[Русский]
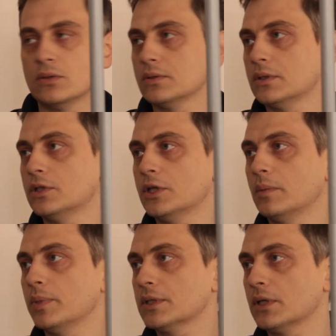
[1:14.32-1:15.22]
срок содержания
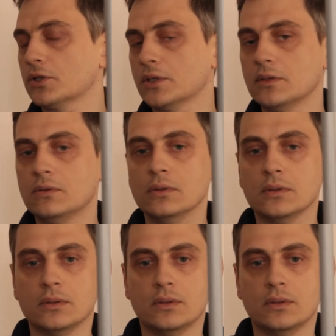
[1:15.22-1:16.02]
под стражей один год,